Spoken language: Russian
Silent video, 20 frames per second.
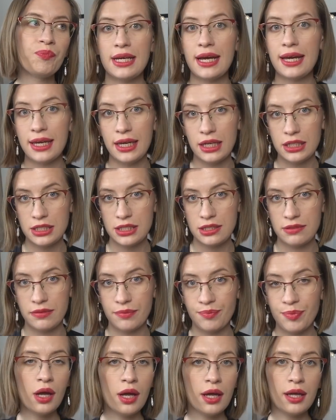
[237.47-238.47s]

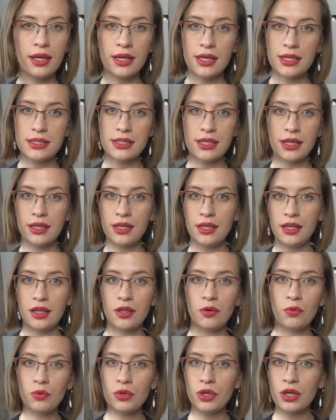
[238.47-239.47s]
агентства. Есть
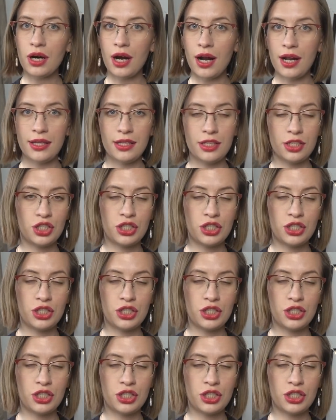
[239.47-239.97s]
какие-то уникальные